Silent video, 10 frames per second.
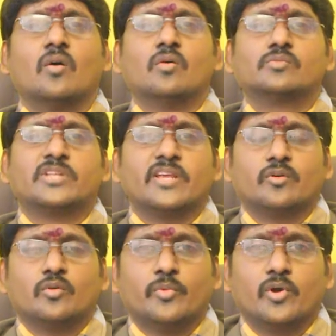ఓం శ్రీ
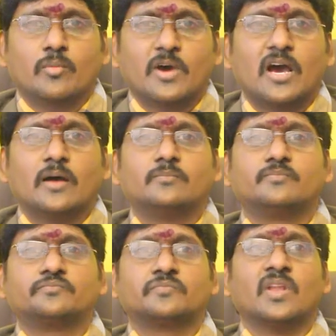గురుభ్యో నమ
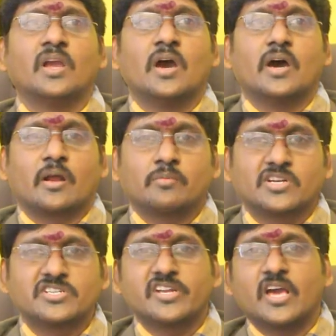
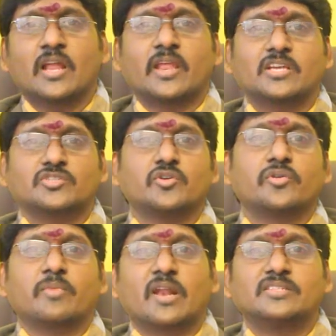రామకృష్ణ నిహాన్ యాస్ట్రో
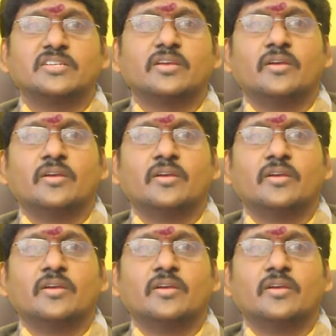న్యూమరాలజీ